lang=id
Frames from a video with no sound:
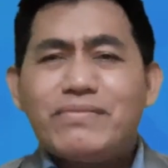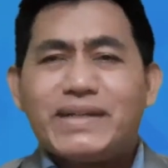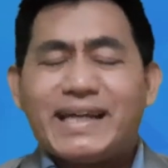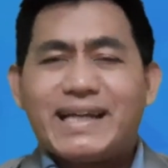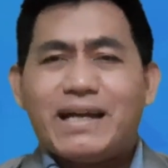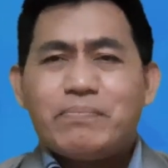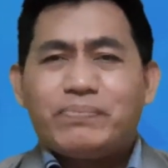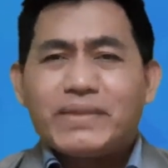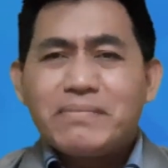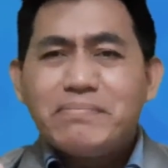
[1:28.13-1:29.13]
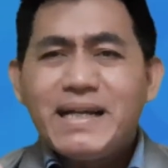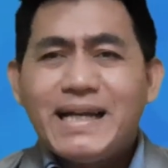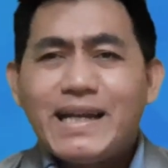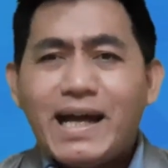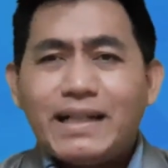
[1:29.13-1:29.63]
mereka
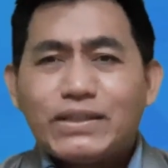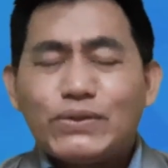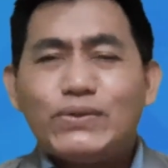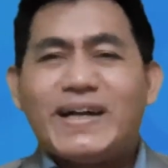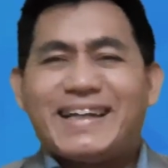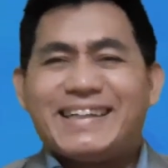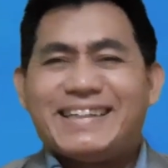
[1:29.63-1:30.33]
mengenal Tuhan.